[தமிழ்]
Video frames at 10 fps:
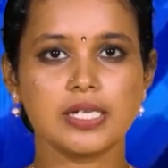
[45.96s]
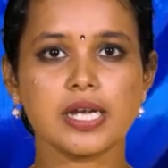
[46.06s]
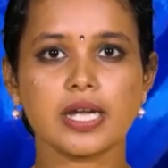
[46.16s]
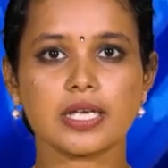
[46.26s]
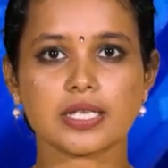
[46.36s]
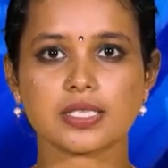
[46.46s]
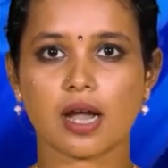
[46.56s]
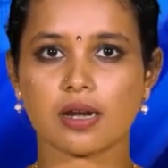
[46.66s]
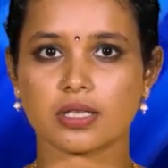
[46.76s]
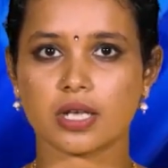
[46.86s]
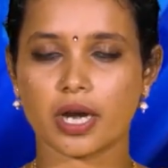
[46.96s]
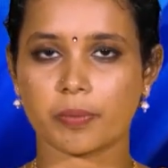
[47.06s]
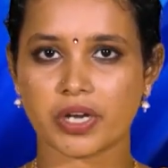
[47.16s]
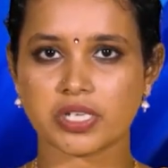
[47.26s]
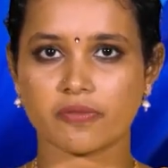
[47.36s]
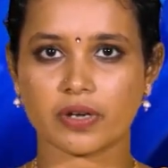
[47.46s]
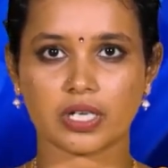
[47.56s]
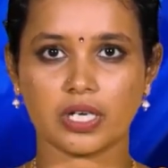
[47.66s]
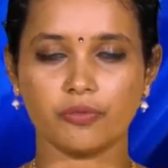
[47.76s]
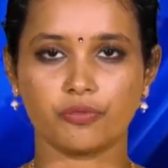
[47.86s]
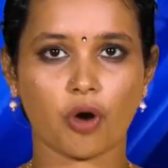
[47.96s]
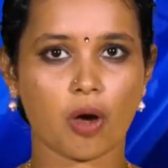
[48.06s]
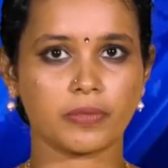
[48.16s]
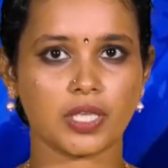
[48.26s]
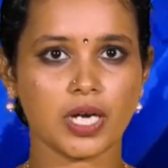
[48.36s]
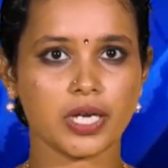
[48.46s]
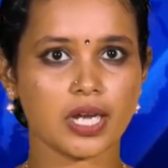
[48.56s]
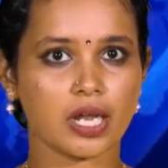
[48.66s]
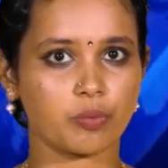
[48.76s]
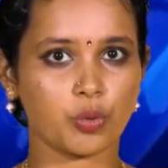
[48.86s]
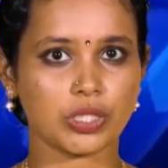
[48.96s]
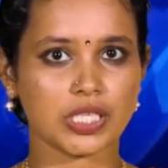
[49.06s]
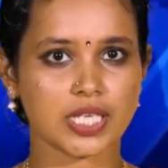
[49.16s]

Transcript: டிடிஎஸ் சான்றிதழை பெற்றவர்கள் ஃபார்ம் தேர்ட்டீனை பூர்த்தி